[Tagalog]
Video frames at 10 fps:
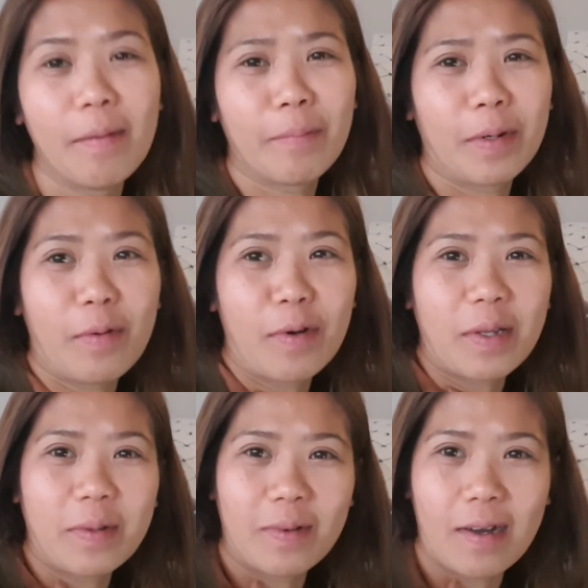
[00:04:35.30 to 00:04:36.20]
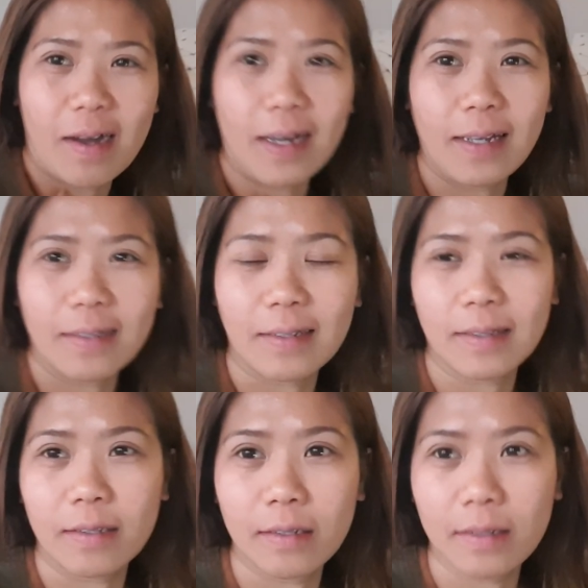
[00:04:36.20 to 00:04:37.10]
Panoorin nyo,
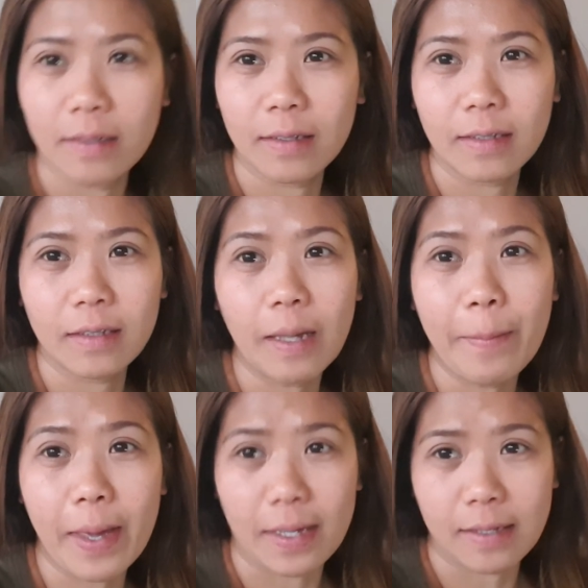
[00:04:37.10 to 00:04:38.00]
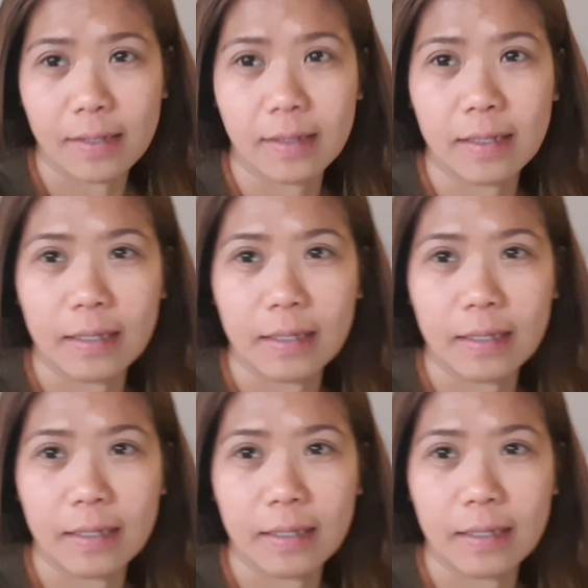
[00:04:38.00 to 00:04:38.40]
guys. The best.